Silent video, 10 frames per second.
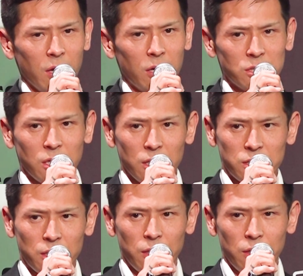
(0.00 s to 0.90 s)
喧嘩しら
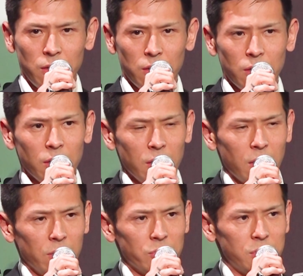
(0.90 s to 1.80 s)
しい
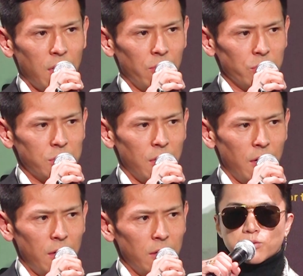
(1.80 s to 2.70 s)
試合をして、